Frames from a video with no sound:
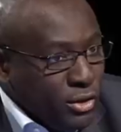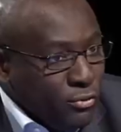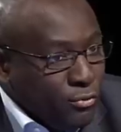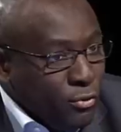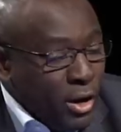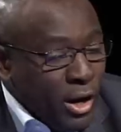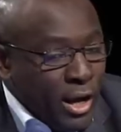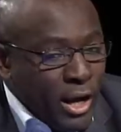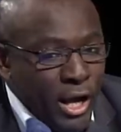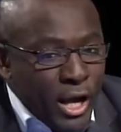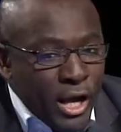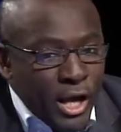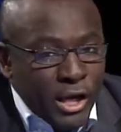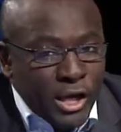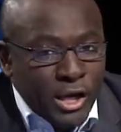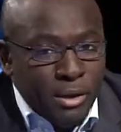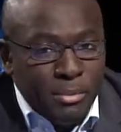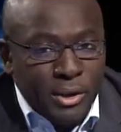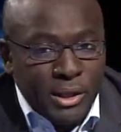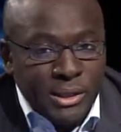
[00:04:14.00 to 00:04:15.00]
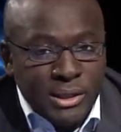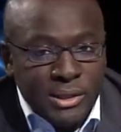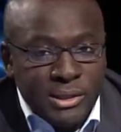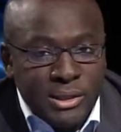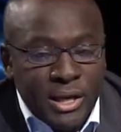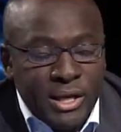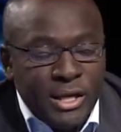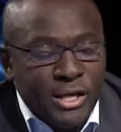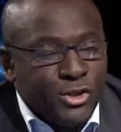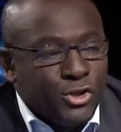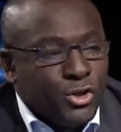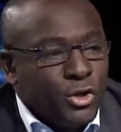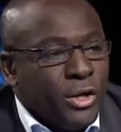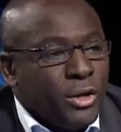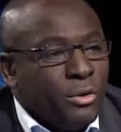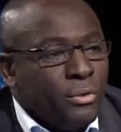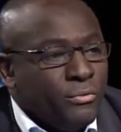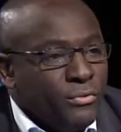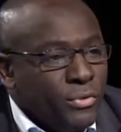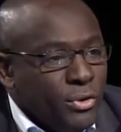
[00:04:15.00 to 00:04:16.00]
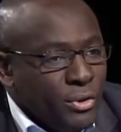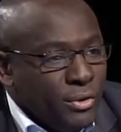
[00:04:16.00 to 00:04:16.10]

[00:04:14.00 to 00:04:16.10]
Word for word: d'Ivoire qui me disait j'ai envie